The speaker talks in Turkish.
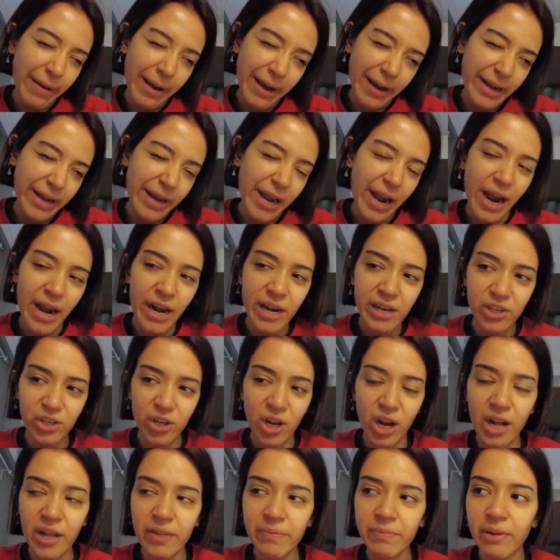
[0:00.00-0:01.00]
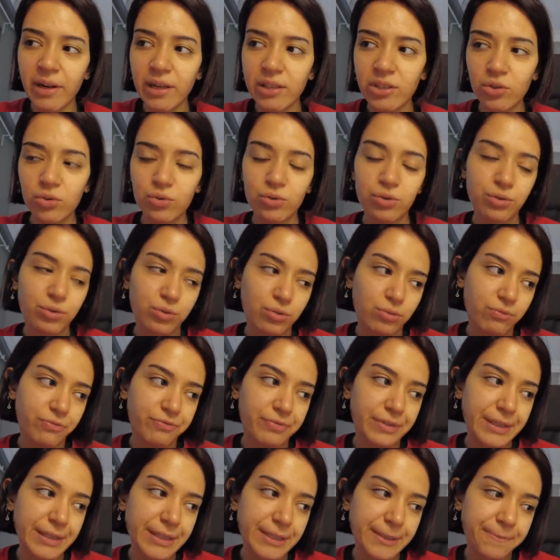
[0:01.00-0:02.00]
pek yani. Şu an bile çok
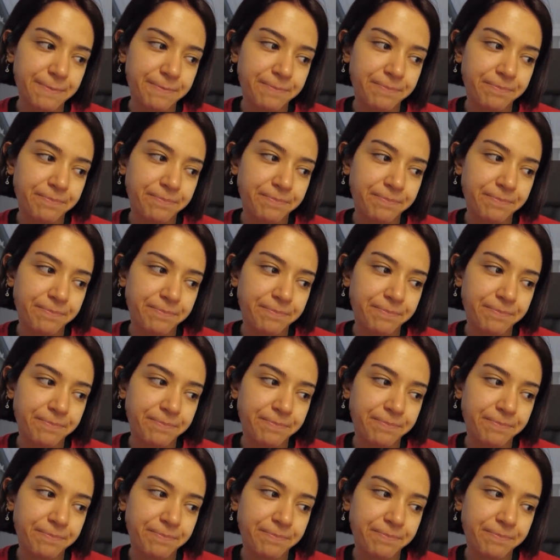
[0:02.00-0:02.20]
uykum var.